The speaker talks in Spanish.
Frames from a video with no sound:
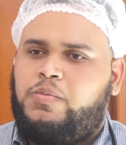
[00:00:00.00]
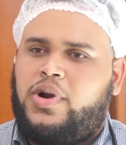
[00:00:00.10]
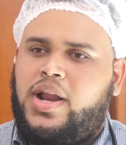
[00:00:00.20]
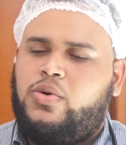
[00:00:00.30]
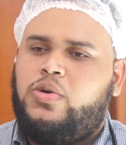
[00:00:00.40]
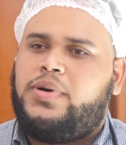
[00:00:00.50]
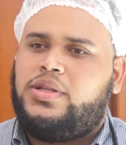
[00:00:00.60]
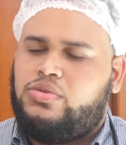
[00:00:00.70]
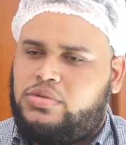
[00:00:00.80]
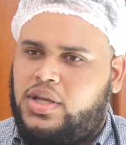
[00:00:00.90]
Por la culpa
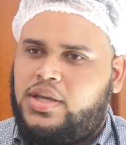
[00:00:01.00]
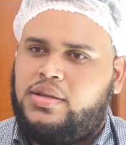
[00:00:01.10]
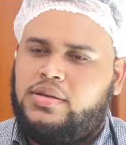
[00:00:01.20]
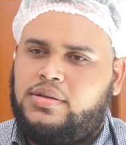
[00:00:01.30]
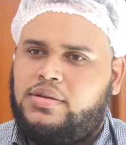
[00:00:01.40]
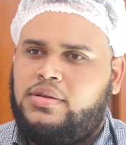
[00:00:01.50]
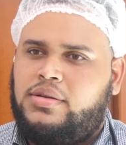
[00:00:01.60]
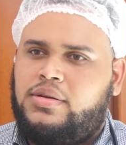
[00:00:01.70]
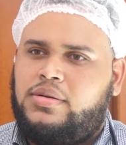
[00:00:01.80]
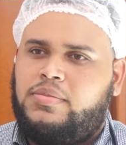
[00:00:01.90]
de usted,
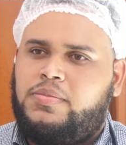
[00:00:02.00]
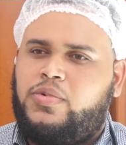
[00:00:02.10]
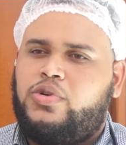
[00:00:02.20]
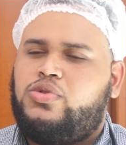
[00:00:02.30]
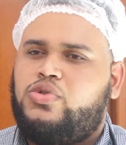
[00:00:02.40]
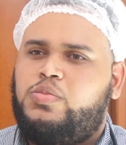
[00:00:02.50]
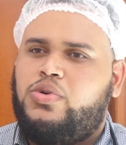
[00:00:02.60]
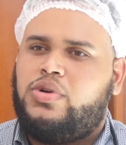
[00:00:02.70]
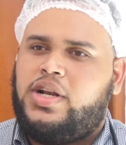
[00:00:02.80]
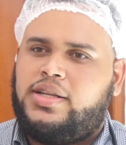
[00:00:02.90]
por sus
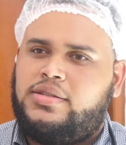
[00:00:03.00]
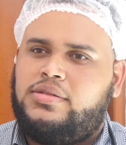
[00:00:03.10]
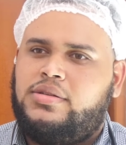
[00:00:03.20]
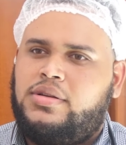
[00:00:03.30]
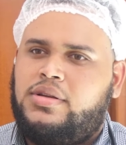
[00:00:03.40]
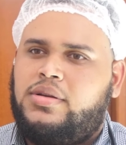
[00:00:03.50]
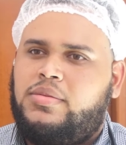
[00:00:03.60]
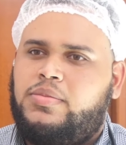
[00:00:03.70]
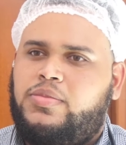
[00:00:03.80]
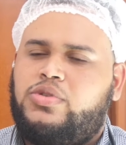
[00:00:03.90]
burlas,
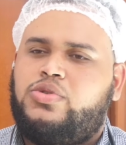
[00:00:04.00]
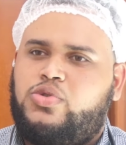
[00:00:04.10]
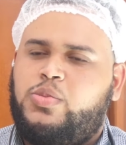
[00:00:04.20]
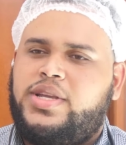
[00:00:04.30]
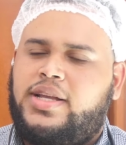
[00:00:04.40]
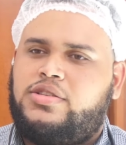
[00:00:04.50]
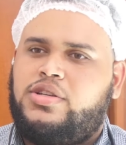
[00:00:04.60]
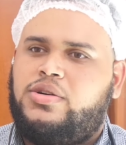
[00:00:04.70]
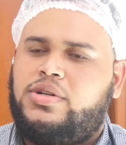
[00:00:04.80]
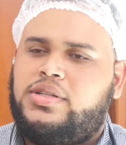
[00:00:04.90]
por sus
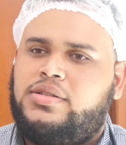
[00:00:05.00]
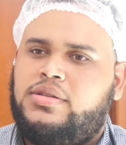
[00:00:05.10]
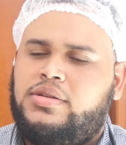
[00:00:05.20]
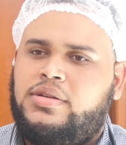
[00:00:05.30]
humillaciones,